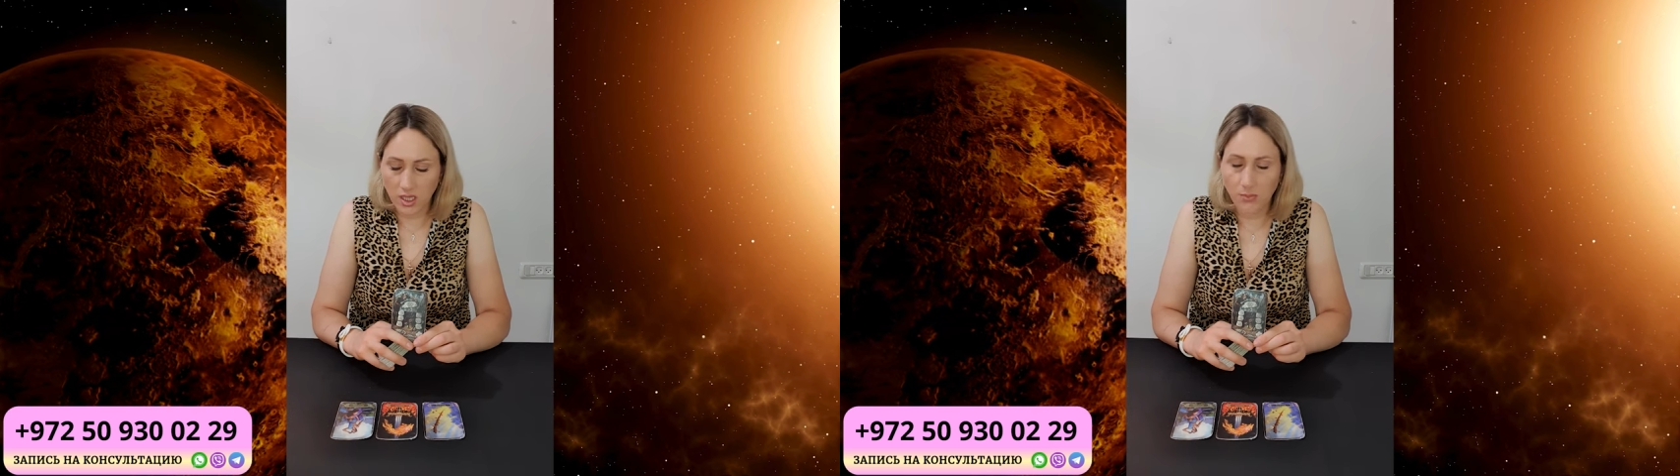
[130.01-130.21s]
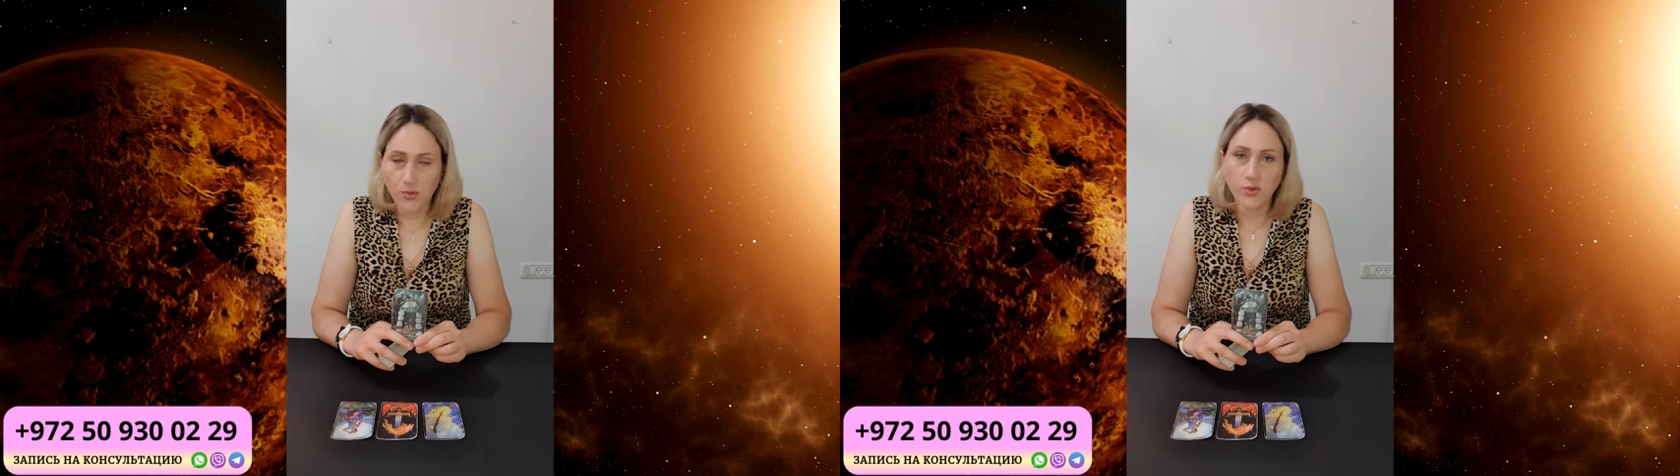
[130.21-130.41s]

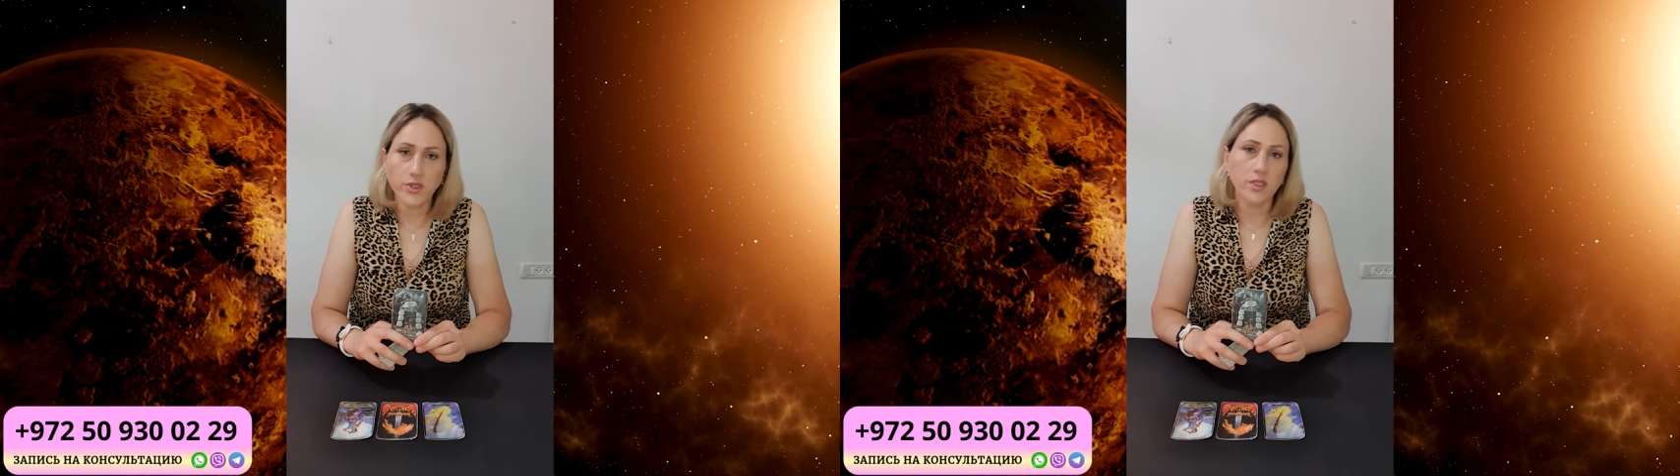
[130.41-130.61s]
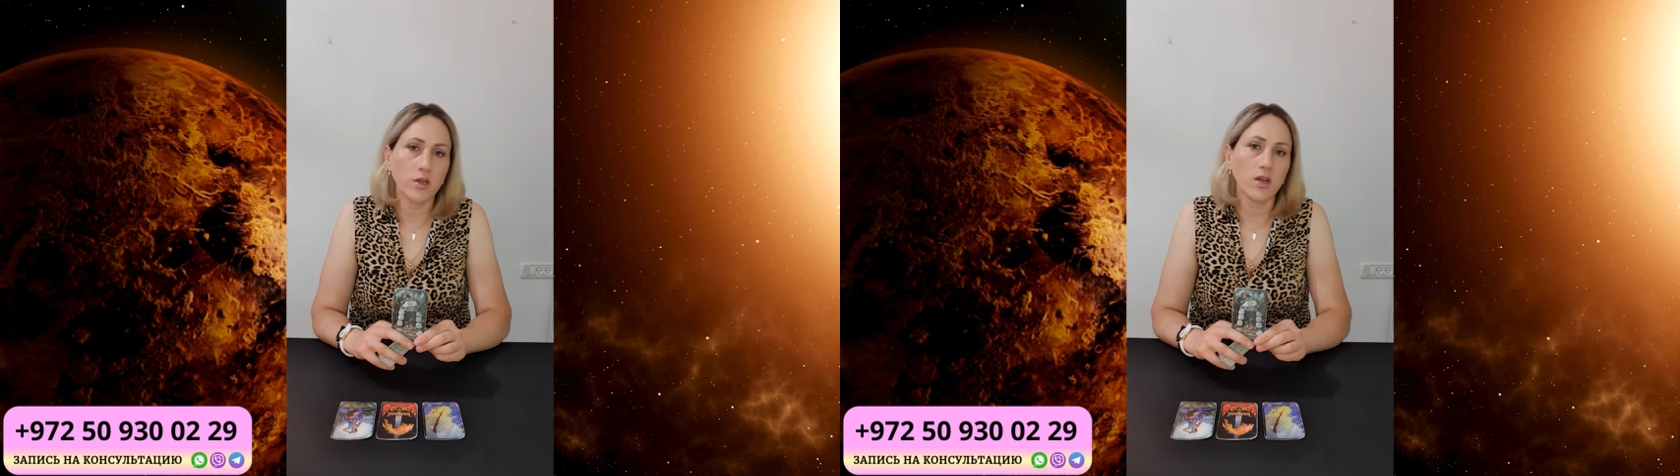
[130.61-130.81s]
и
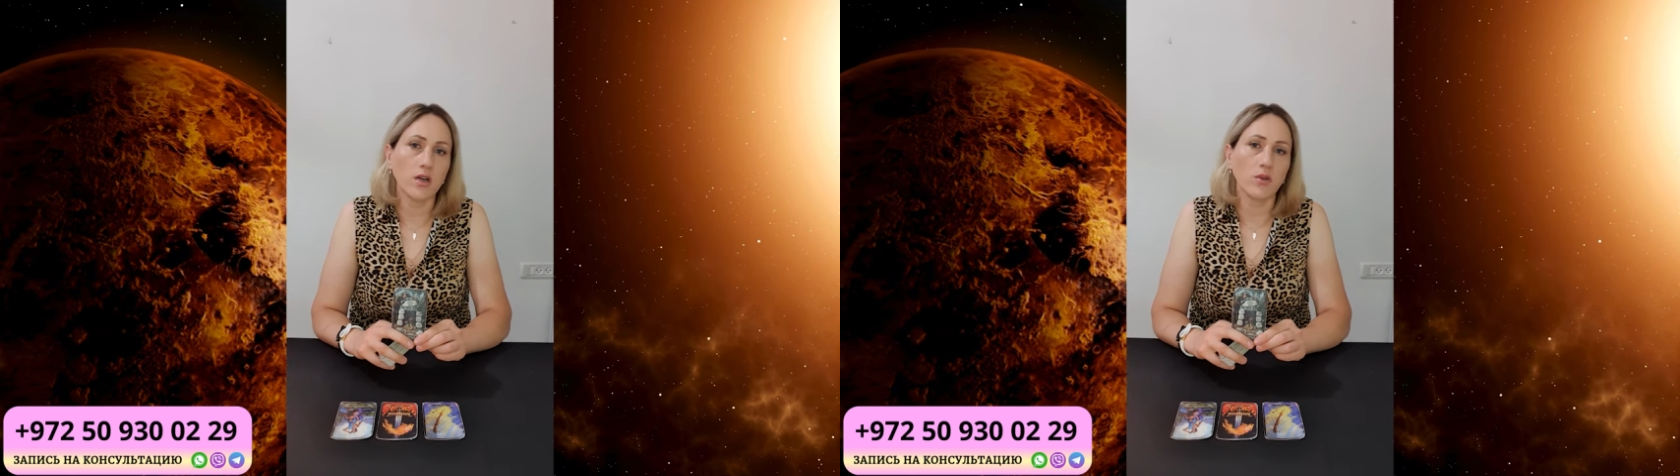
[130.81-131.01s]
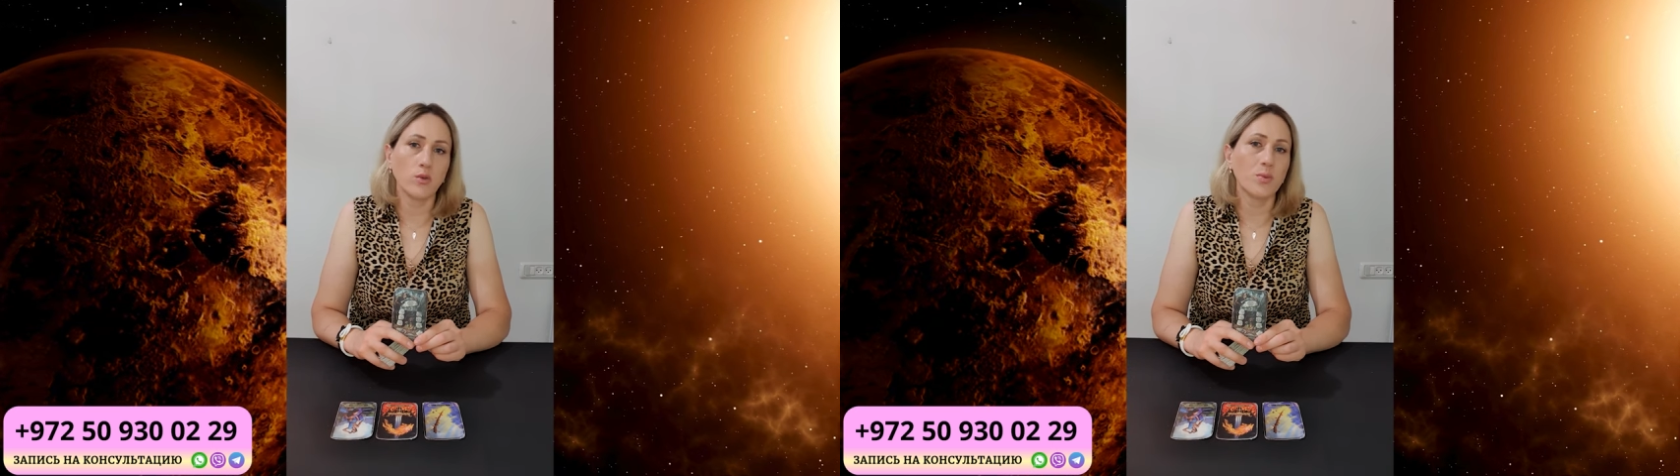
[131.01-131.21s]

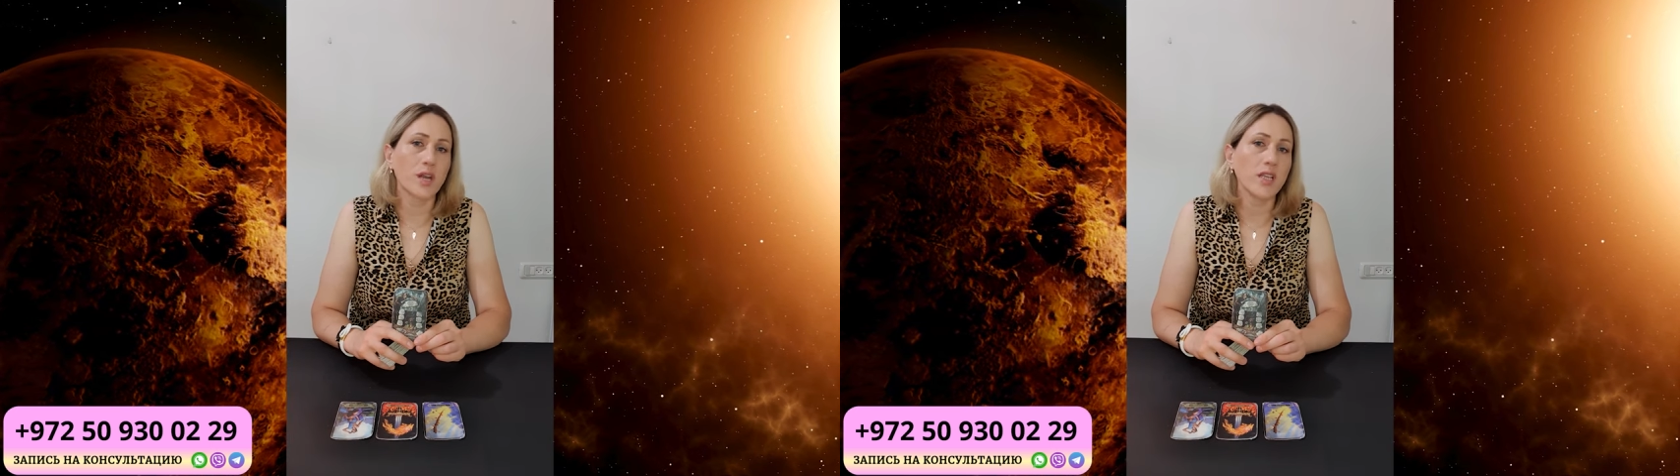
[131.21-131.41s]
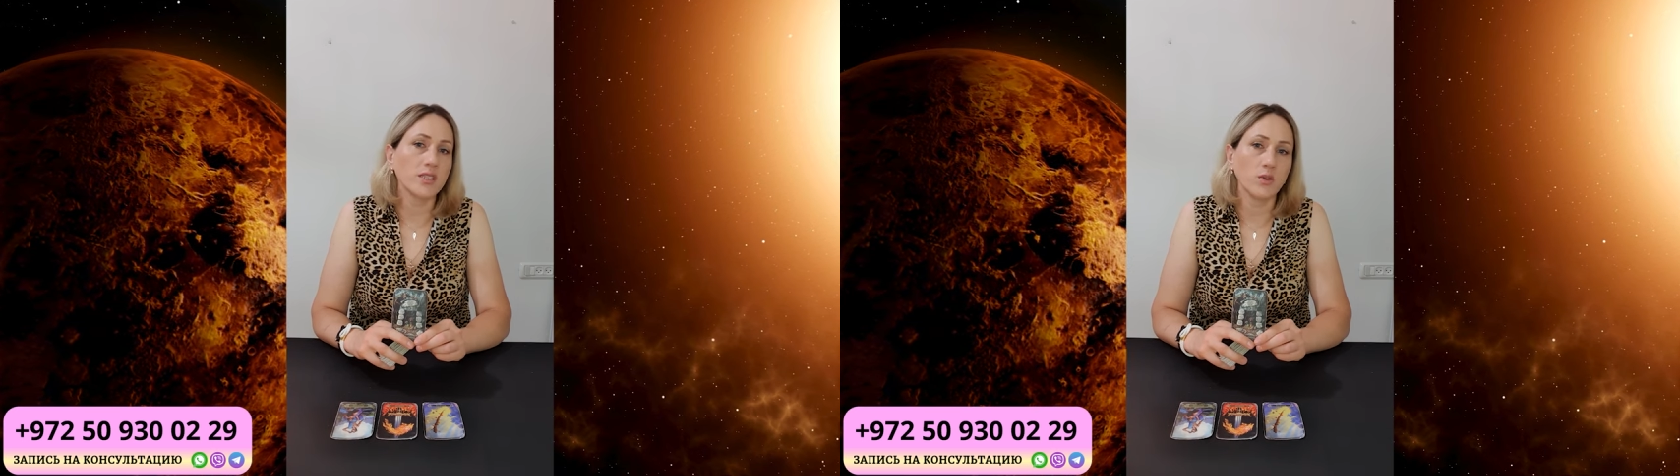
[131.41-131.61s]
просто
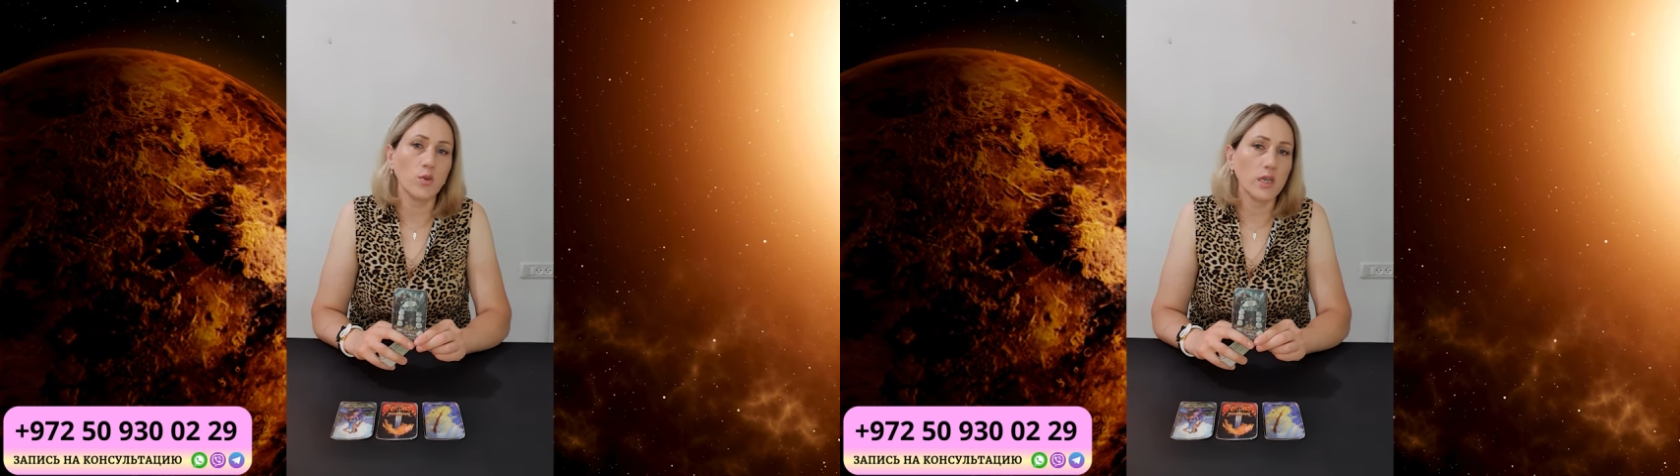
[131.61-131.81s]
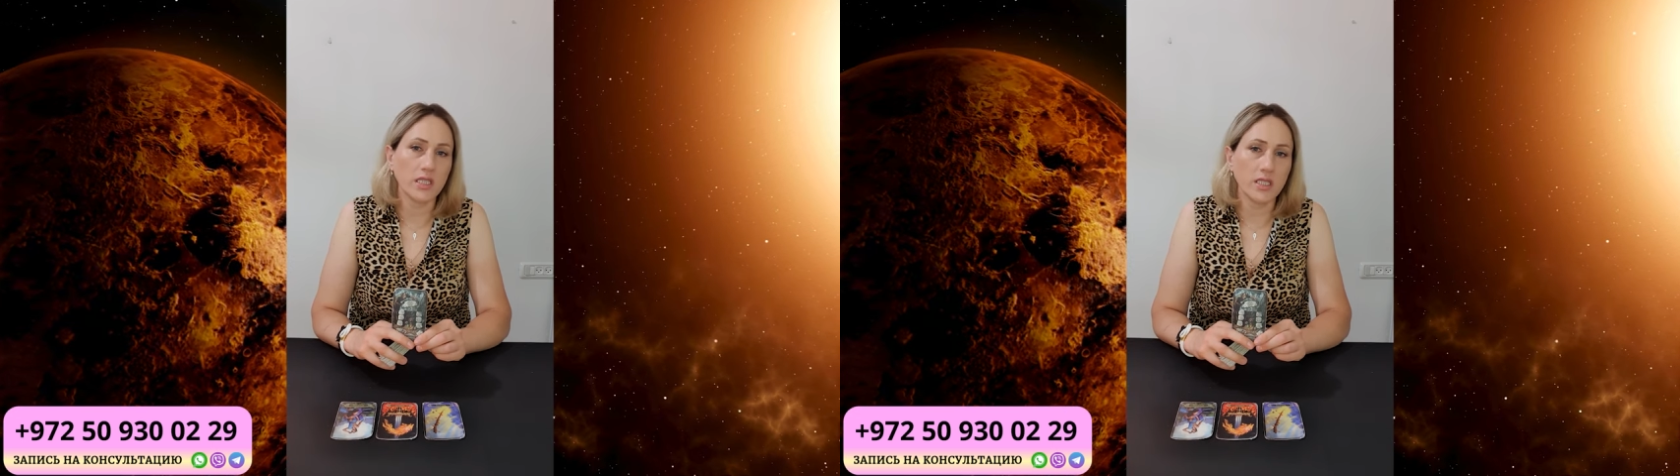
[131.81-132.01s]
убрать и
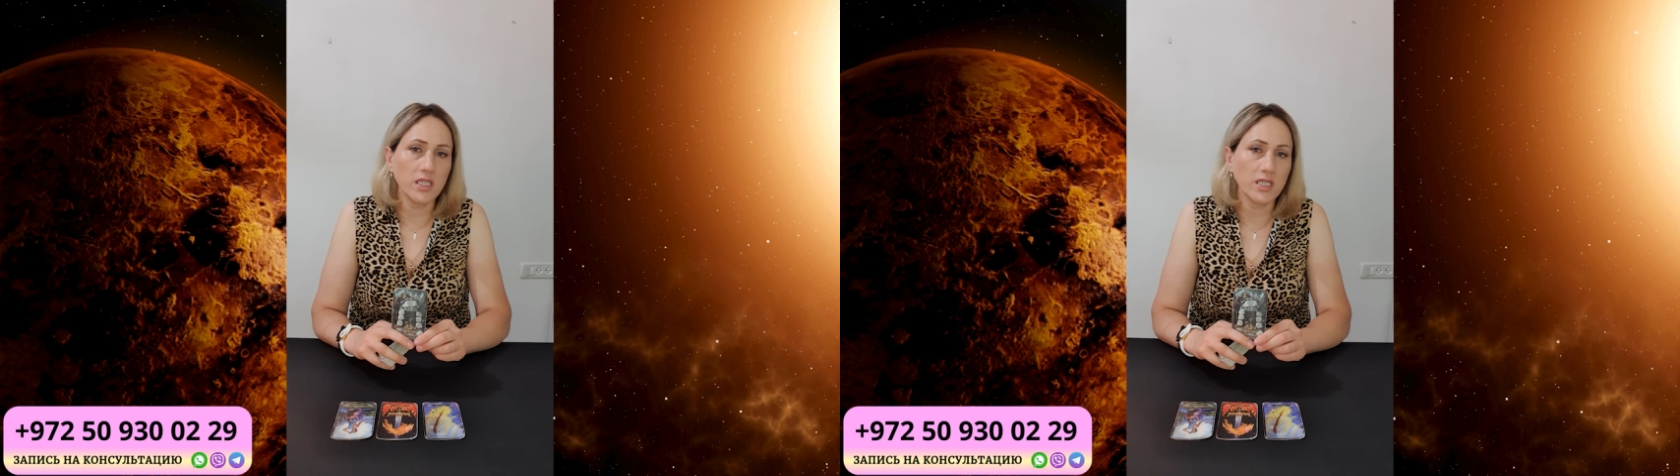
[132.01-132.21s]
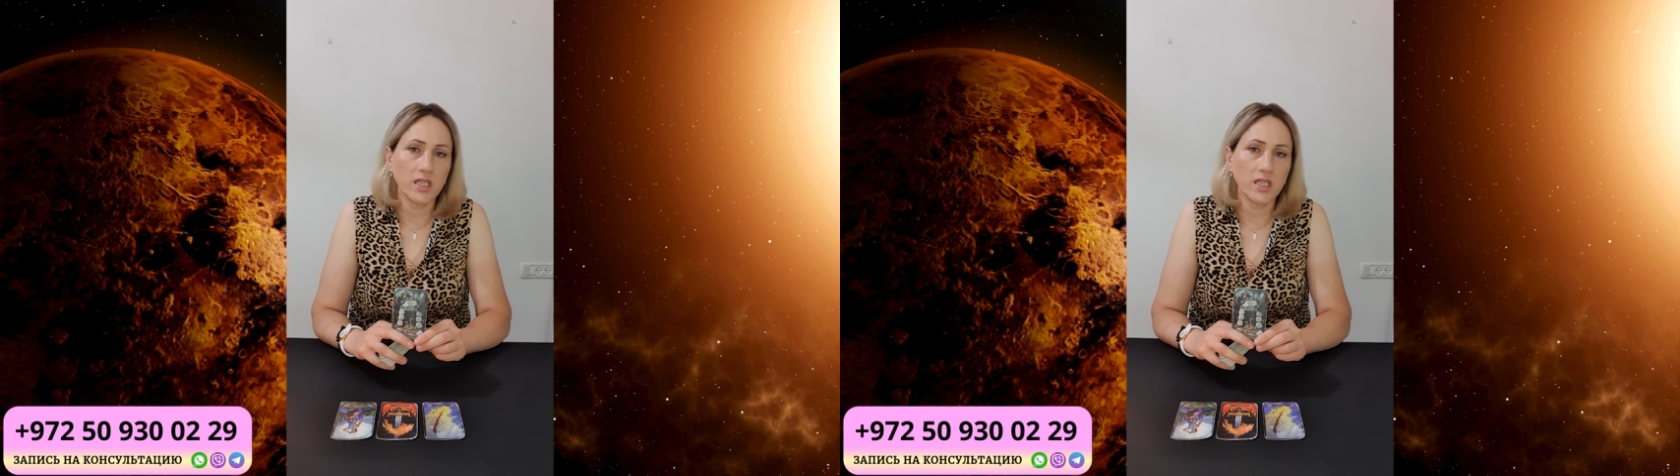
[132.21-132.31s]
уходить.